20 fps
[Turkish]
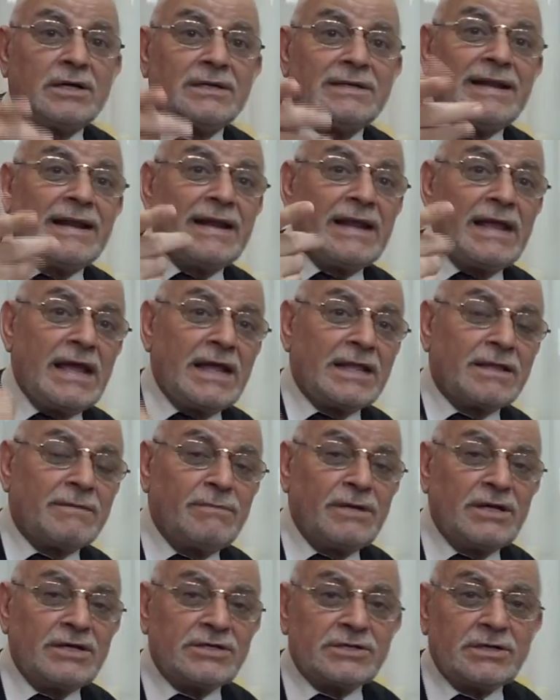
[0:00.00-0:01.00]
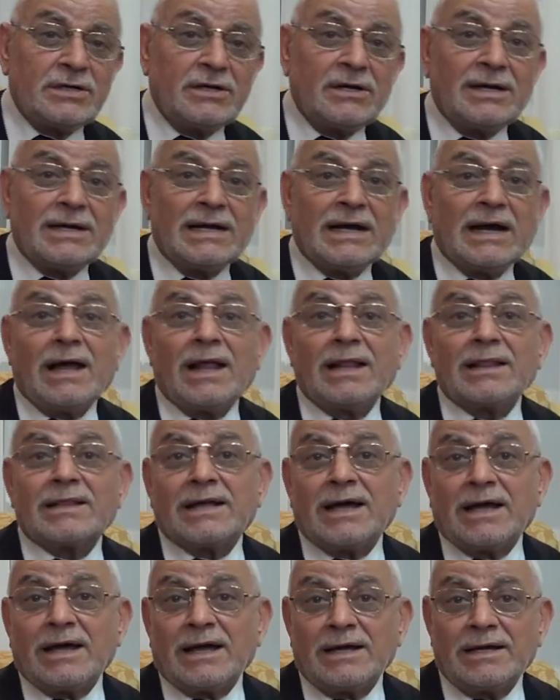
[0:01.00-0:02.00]
Nereye etmiş?
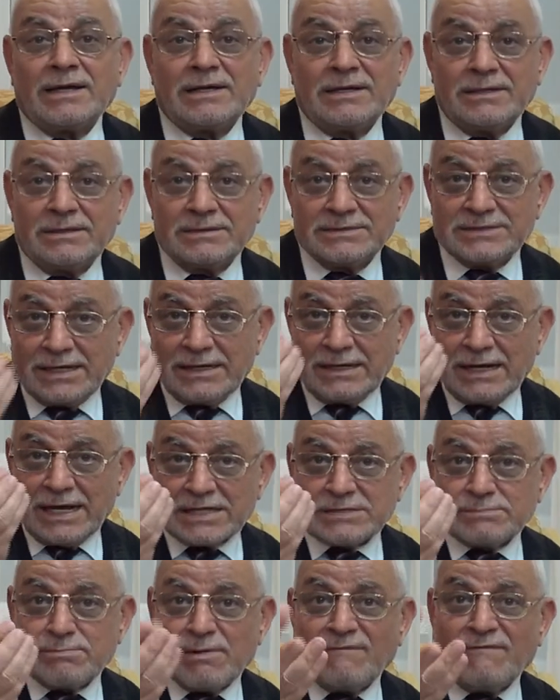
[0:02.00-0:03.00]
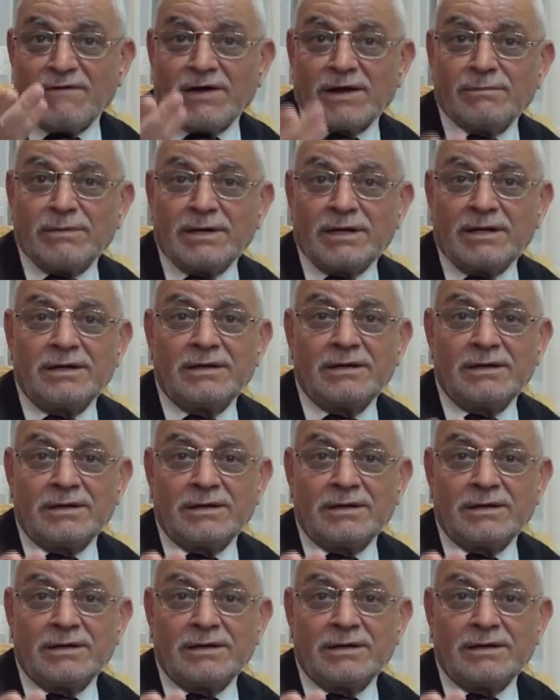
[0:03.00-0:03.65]
Halka. Senin esman var mı?